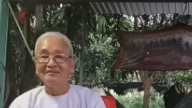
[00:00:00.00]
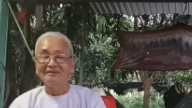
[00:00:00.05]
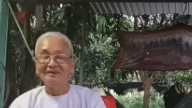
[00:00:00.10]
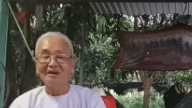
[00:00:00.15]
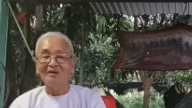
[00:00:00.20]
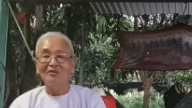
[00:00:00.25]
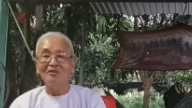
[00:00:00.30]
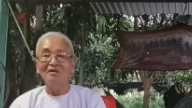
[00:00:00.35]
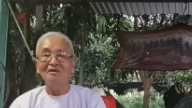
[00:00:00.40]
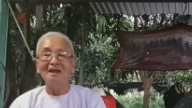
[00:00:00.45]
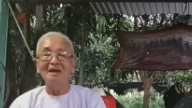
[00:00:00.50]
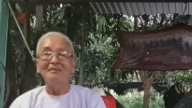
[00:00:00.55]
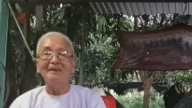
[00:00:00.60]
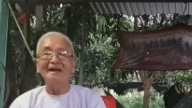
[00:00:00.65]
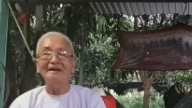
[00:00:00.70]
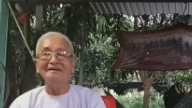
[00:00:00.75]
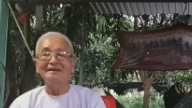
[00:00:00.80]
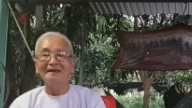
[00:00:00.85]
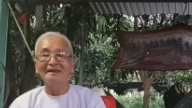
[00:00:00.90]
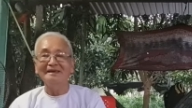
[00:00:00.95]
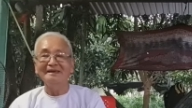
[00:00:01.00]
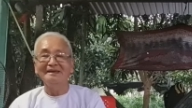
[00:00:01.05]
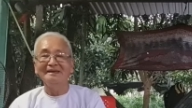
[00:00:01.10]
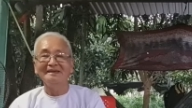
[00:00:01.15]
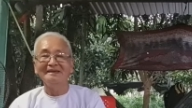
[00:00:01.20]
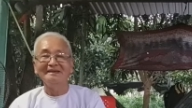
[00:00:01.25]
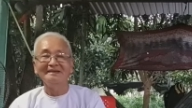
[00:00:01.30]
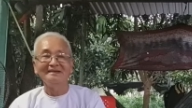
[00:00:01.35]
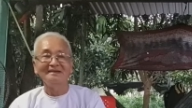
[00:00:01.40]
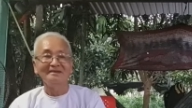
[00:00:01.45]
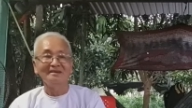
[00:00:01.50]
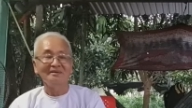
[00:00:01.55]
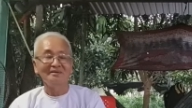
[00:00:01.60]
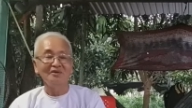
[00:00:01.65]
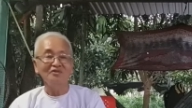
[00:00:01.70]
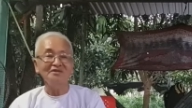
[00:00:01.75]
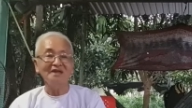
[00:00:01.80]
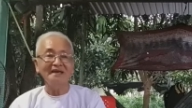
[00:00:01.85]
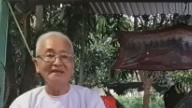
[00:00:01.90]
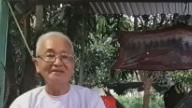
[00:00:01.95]
mà đâu có làm ăn gì thì
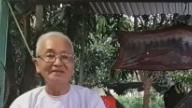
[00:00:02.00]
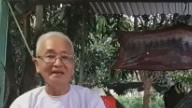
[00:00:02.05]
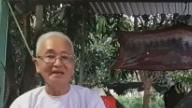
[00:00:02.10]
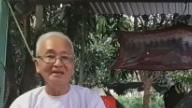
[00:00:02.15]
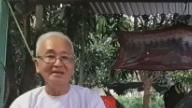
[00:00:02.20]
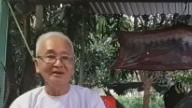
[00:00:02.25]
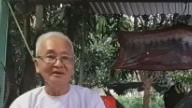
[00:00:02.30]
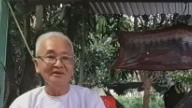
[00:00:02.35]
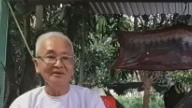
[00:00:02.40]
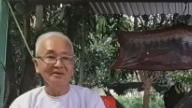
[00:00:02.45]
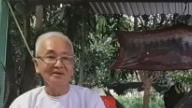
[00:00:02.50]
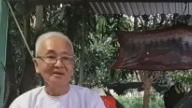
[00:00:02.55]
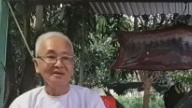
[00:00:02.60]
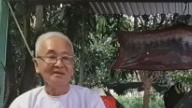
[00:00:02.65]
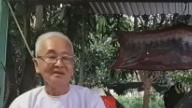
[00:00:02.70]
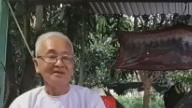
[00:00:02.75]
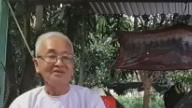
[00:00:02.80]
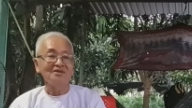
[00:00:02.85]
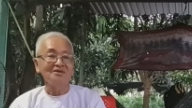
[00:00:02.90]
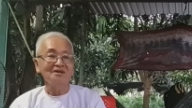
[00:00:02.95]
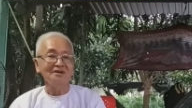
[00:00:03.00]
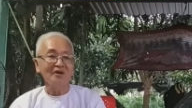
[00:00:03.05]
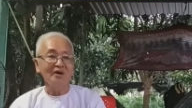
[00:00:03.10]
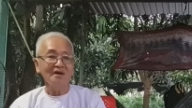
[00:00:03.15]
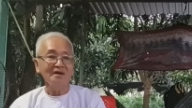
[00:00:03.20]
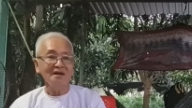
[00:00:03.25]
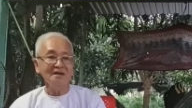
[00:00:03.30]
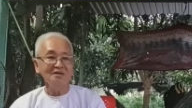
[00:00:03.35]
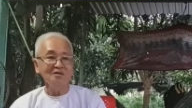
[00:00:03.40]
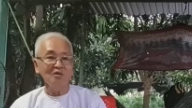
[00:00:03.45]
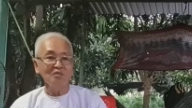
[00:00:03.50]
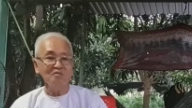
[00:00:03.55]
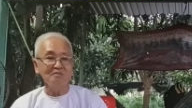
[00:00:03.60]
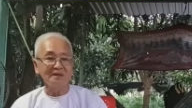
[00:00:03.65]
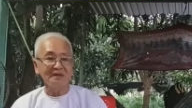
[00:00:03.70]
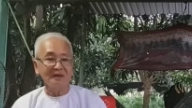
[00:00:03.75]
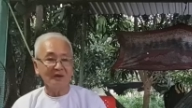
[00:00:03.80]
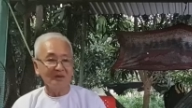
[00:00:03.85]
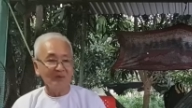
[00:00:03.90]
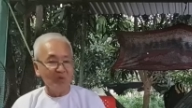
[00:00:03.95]
nó say xỉn rồi thì chưa nói đến
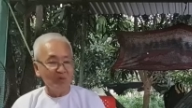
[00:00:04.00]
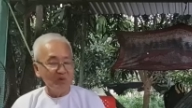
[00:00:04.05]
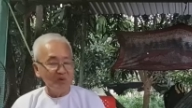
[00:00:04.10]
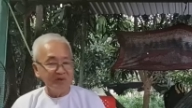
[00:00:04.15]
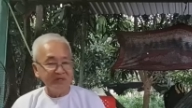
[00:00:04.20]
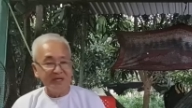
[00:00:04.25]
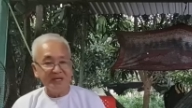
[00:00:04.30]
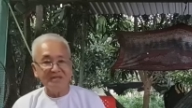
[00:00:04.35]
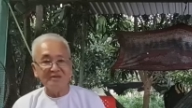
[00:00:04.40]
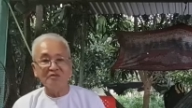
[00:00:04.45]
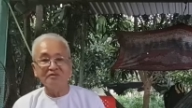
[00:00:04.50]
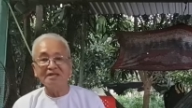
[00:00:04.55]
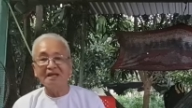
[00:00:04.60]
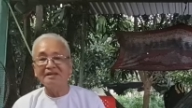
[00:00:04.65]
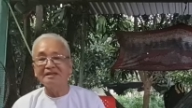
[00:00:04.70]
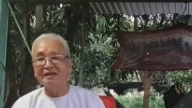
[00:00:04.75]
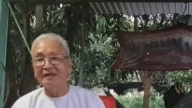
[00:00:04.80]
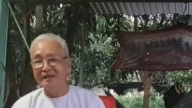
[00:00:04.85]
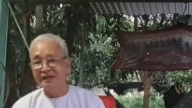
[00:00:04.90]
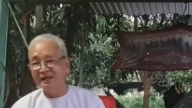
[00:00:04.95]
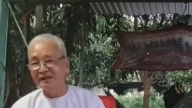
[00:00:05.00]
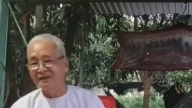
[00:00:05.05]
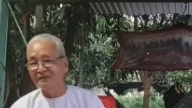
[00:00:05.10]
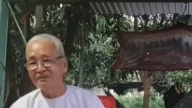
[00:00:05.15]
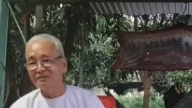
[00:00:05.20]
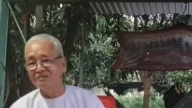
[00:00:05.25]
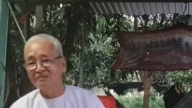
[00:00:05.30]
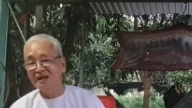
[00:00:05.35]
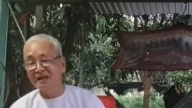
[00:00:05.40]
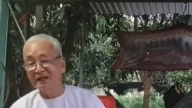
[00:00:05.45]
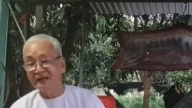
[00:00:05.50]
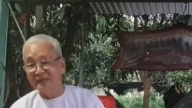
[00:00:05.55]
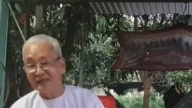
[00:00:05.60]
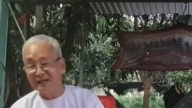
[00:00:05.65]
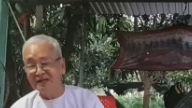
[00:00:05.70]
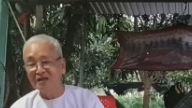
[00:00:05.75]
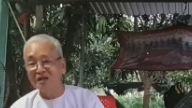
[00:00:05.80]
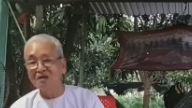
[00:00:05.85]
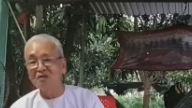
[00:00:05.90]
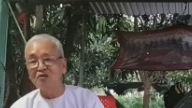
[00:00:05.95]
lúc mà uống riết còn thành nghiền mà
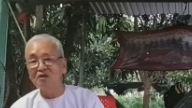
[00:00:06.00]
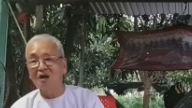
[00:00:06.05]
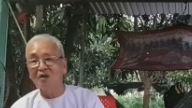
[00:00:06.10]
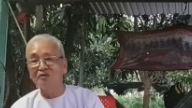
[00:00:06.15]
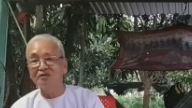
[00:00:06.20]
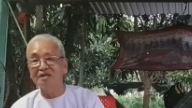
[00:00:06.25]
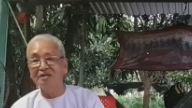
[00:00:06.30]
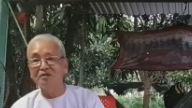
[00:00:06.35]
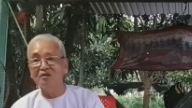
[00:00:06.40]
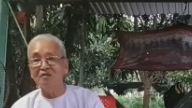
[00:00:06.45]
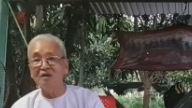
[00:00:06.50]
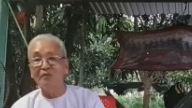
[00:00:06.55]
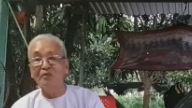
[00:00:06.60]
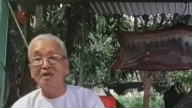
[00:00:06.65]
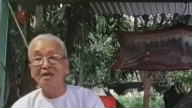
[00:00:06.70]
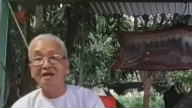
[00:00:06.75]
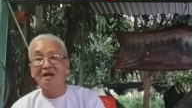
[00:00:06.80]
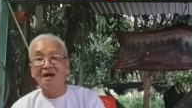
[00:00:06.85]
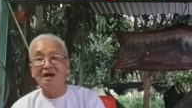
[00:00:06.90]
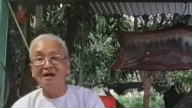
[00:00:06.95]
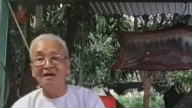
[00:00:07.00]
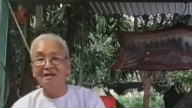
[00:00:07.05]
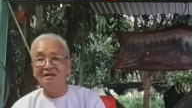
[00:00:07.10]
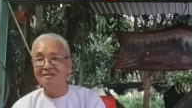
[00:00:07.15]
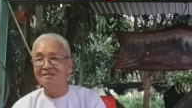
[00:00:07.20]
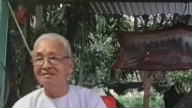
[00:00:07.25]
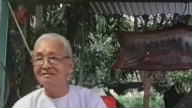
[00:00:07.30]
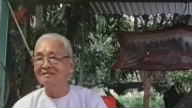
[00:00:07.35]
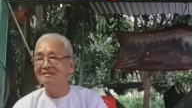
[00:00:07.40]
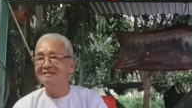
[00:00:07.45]
nghiện rượu rồi thì nó là nguy cơ